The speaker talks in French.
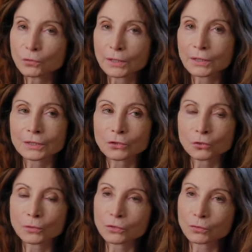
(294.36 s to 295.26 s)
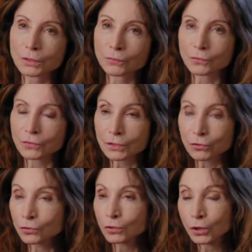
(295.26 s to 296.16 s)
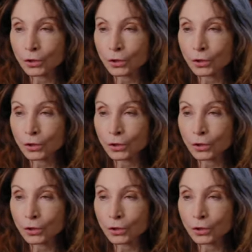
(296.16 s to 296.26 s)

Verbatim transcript: de la tradition historique française, je,